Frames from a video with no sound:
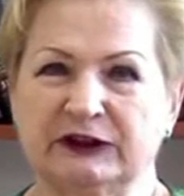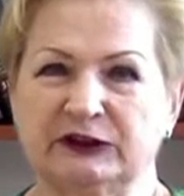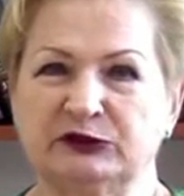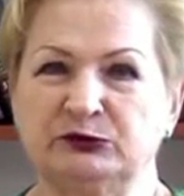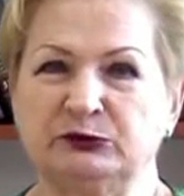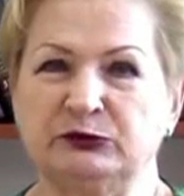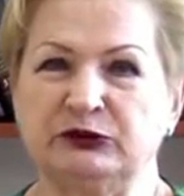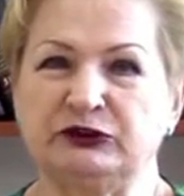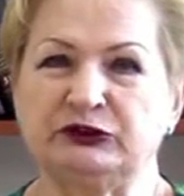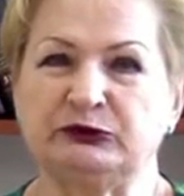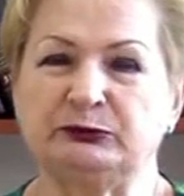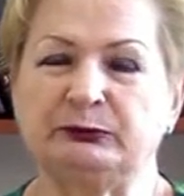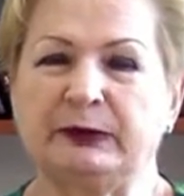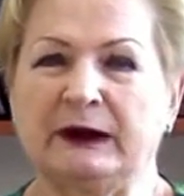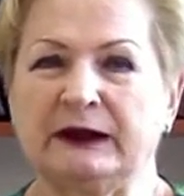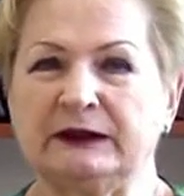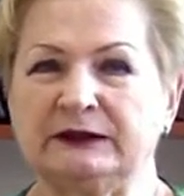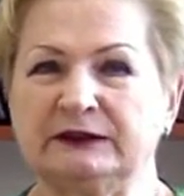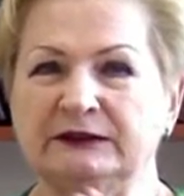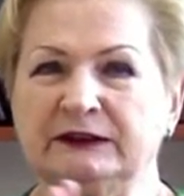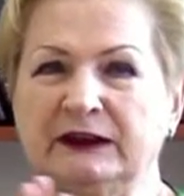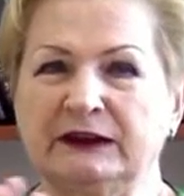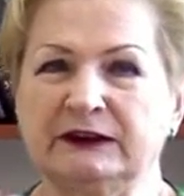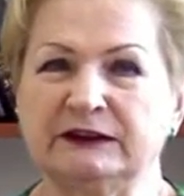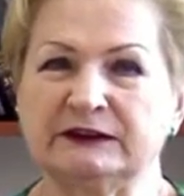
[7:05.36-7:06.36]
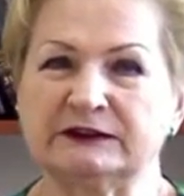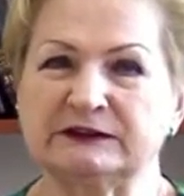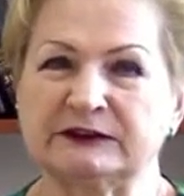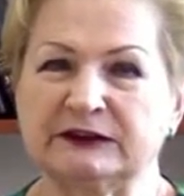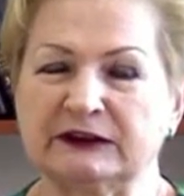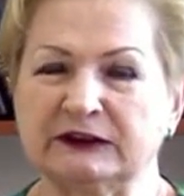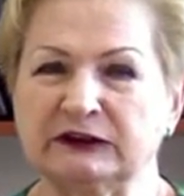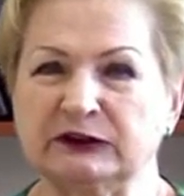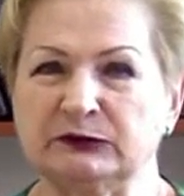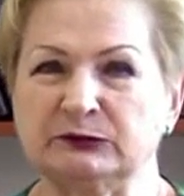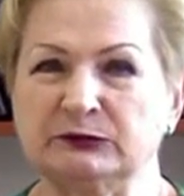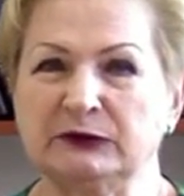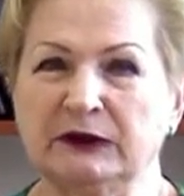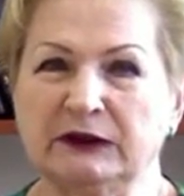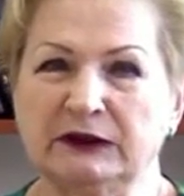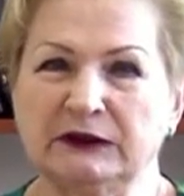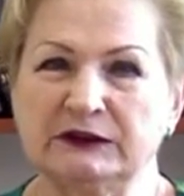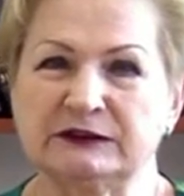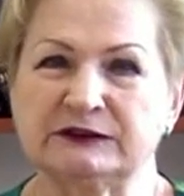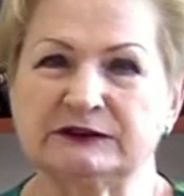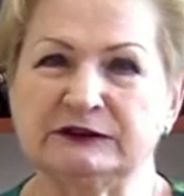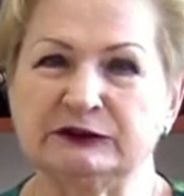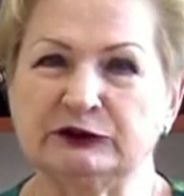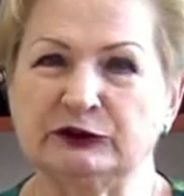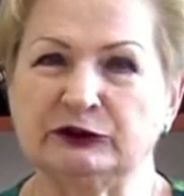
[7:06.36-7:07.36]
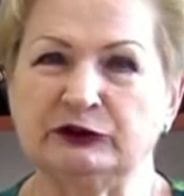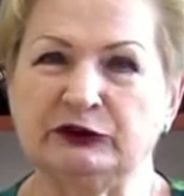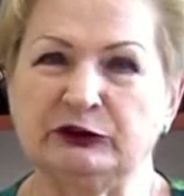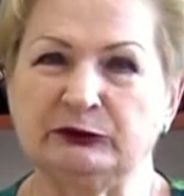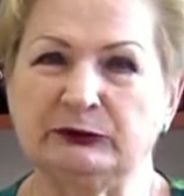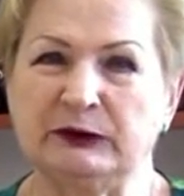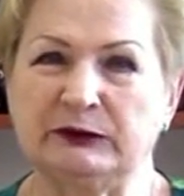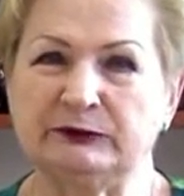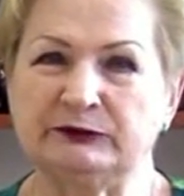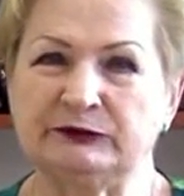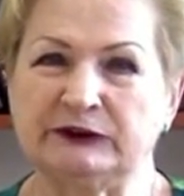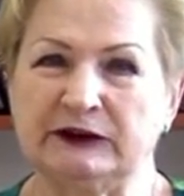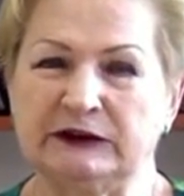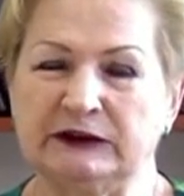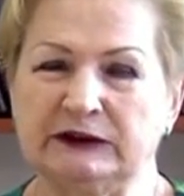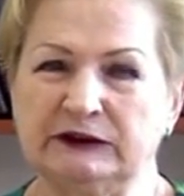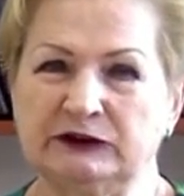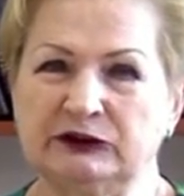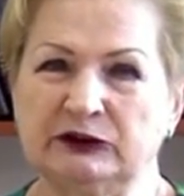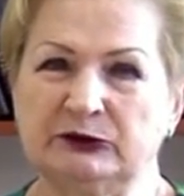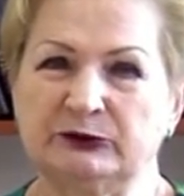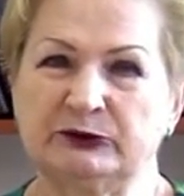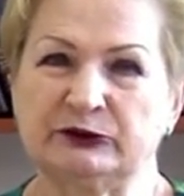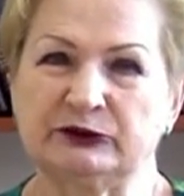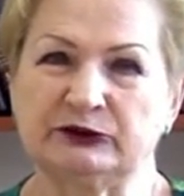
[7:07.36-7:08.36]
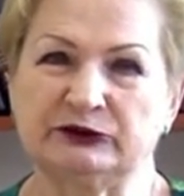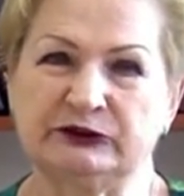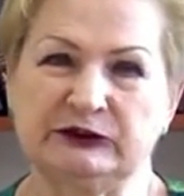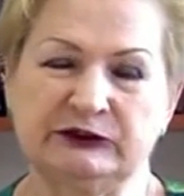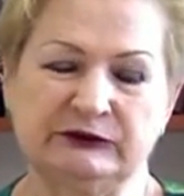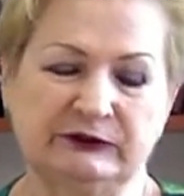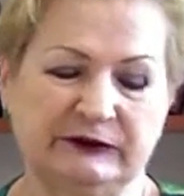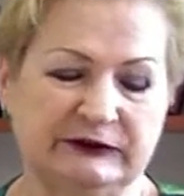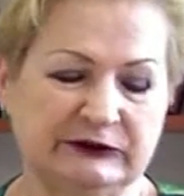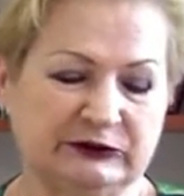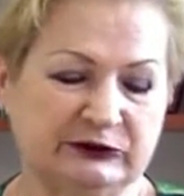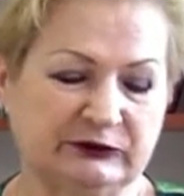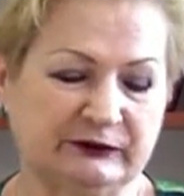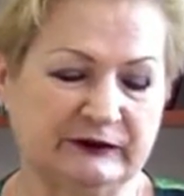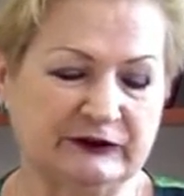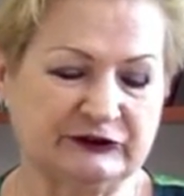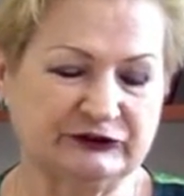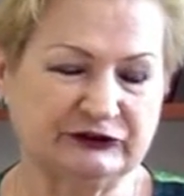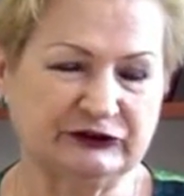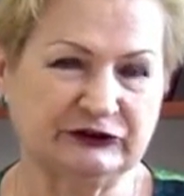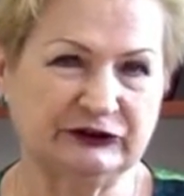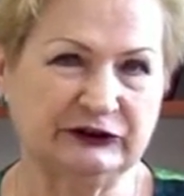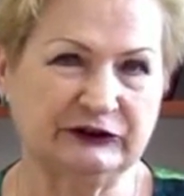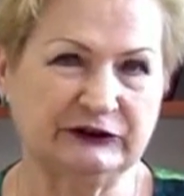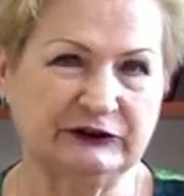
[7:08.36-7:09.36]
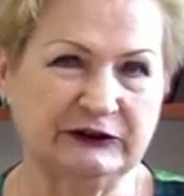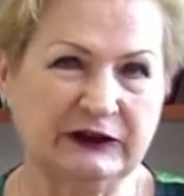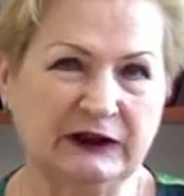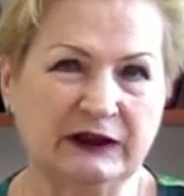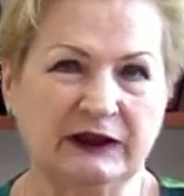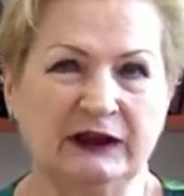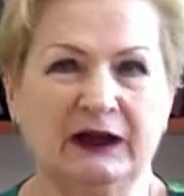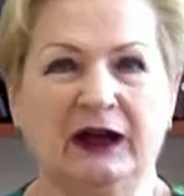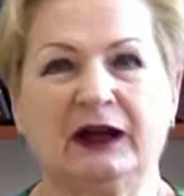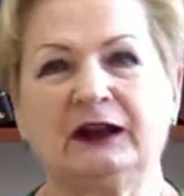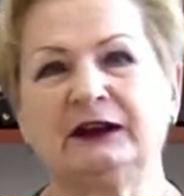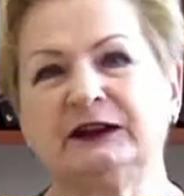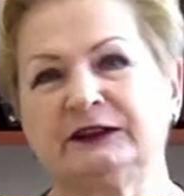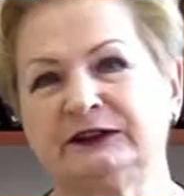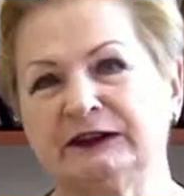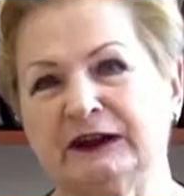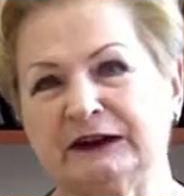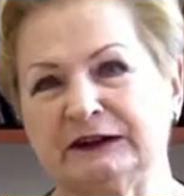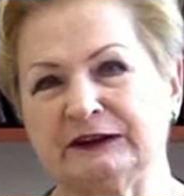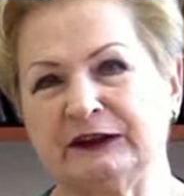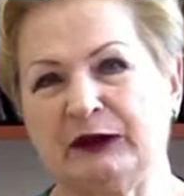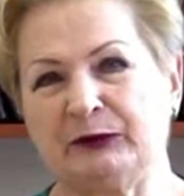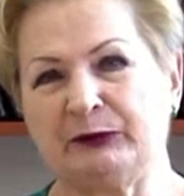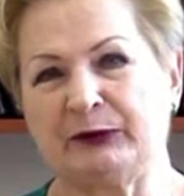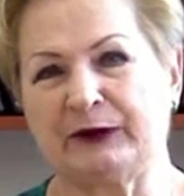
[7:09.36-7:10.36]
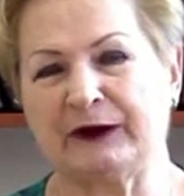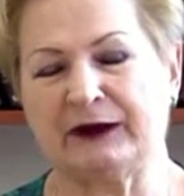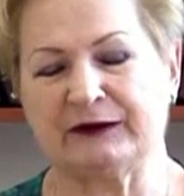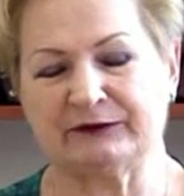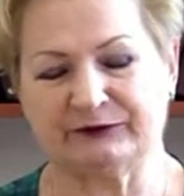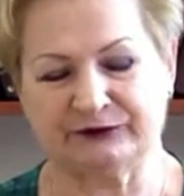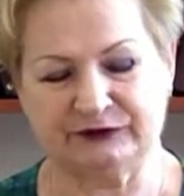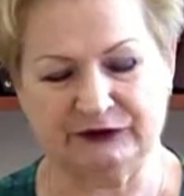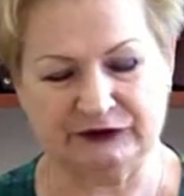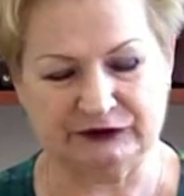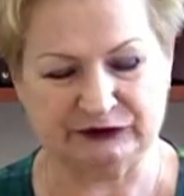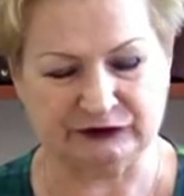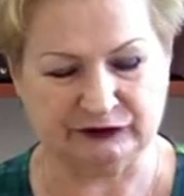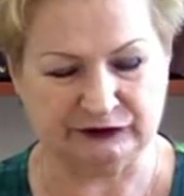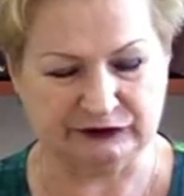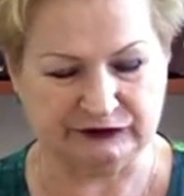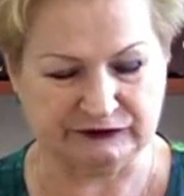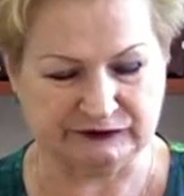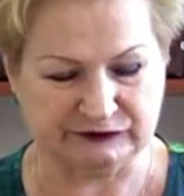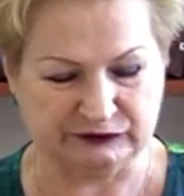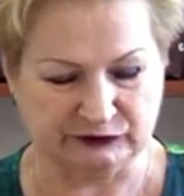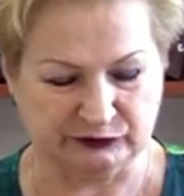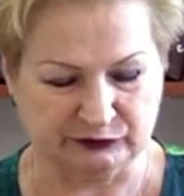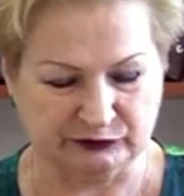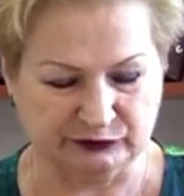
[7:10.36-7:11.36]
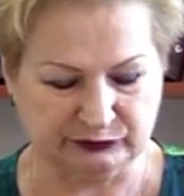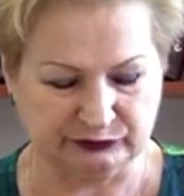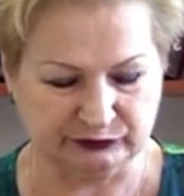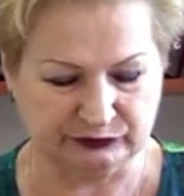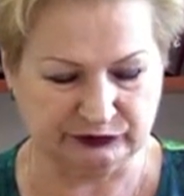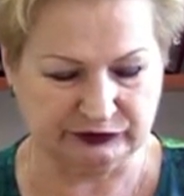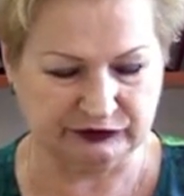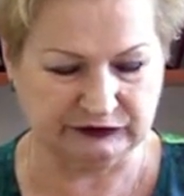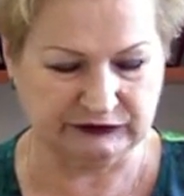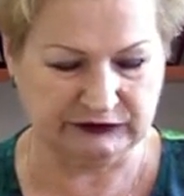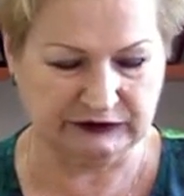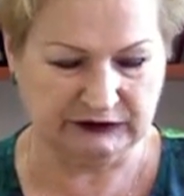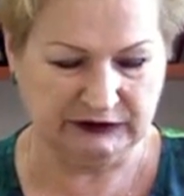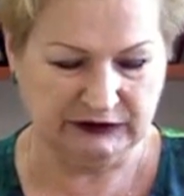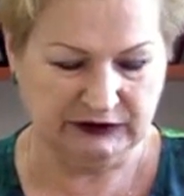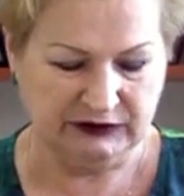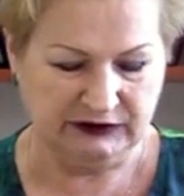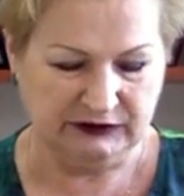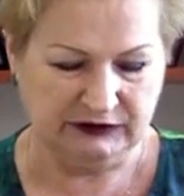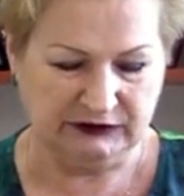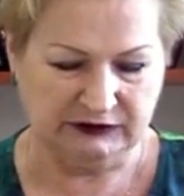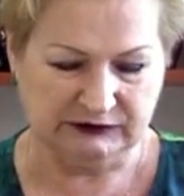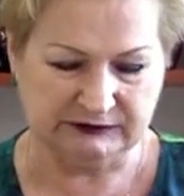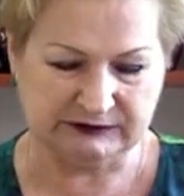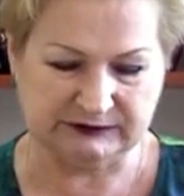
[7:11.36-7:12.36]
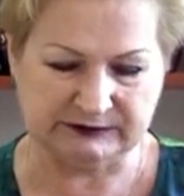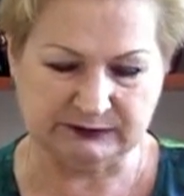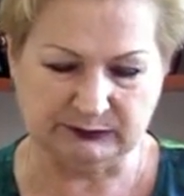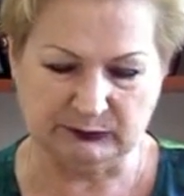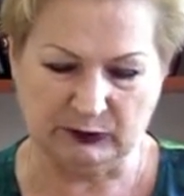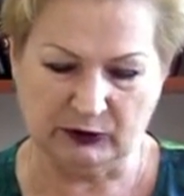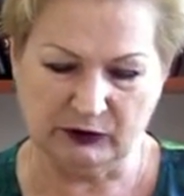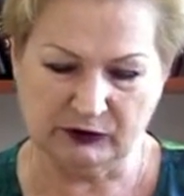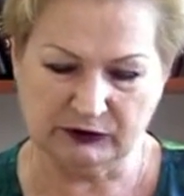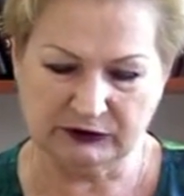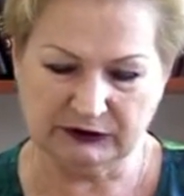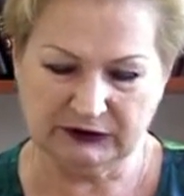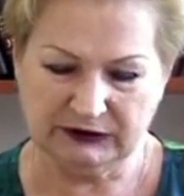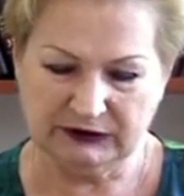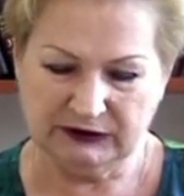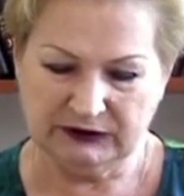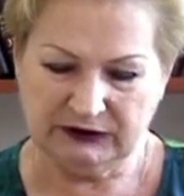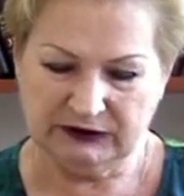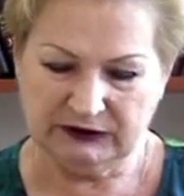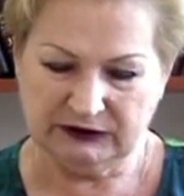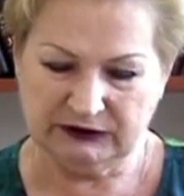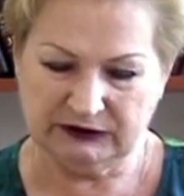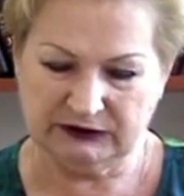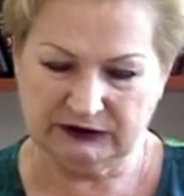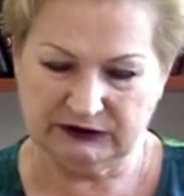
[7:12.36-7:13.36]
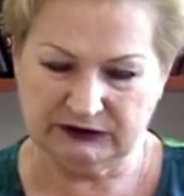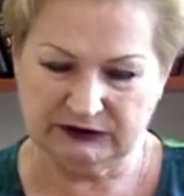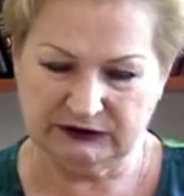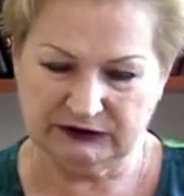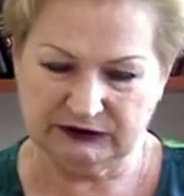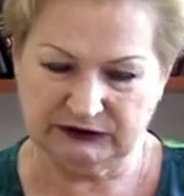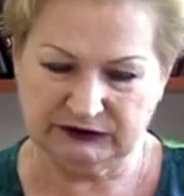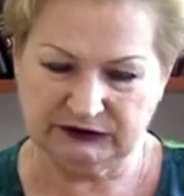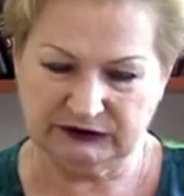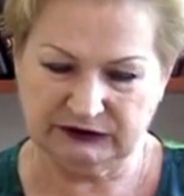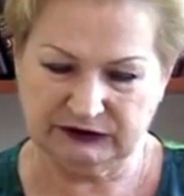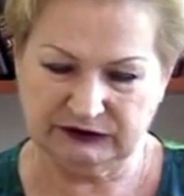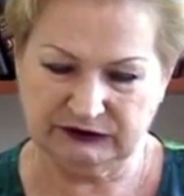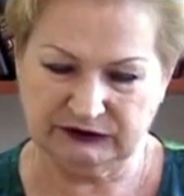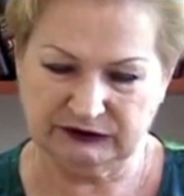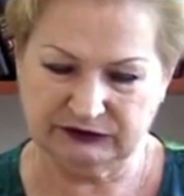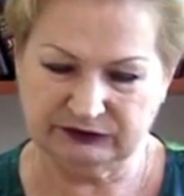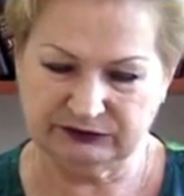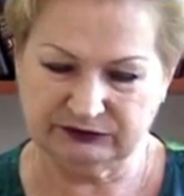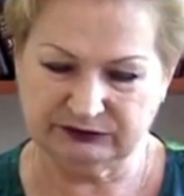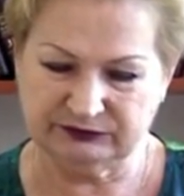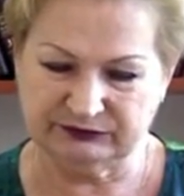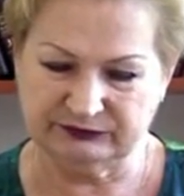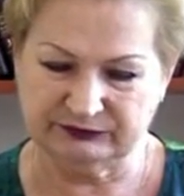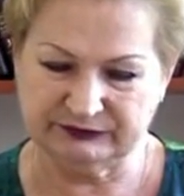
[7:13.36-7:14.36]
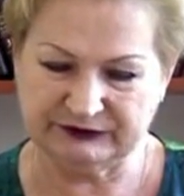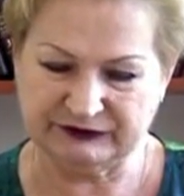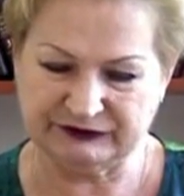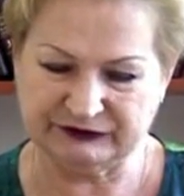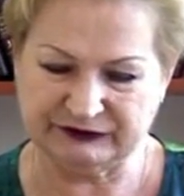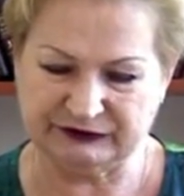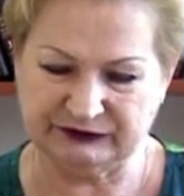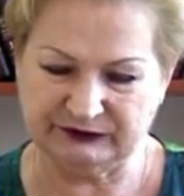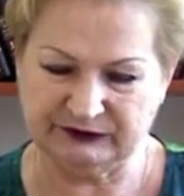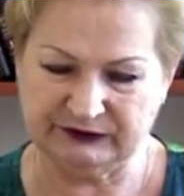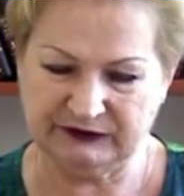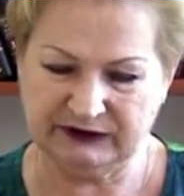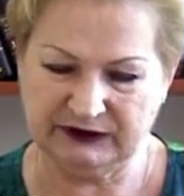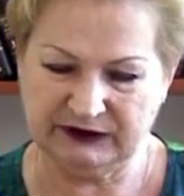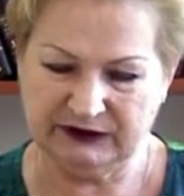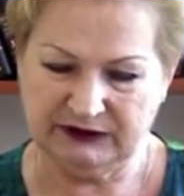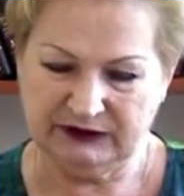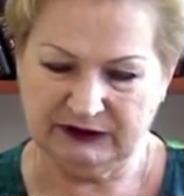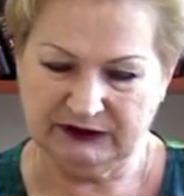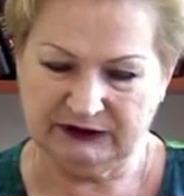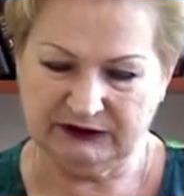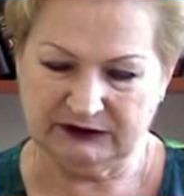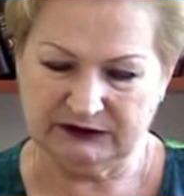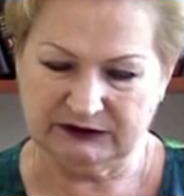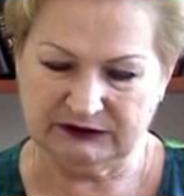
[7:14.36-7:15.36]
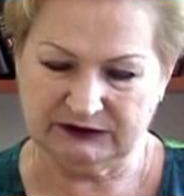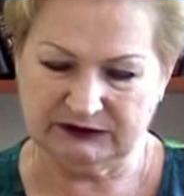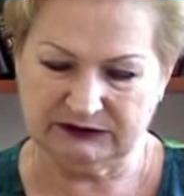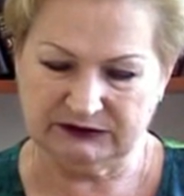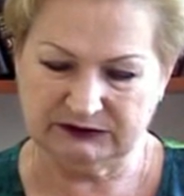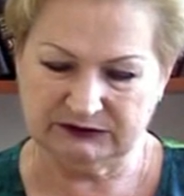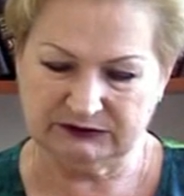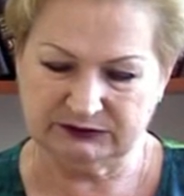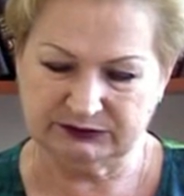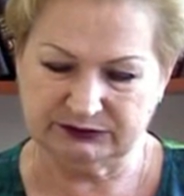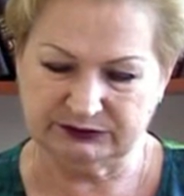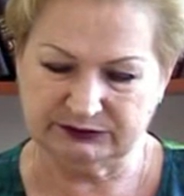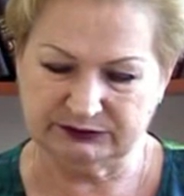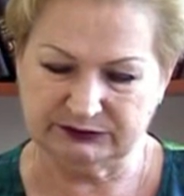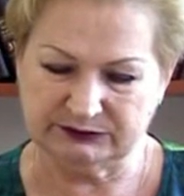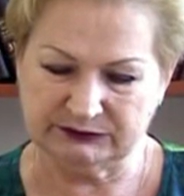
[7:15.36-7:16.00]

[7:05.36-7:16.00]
ten miś panda jest takim synonimem tej dobrotliwej twarzy Chin, ale tak naprawdę to jest okrutny smok, y, i, i, właściwie y,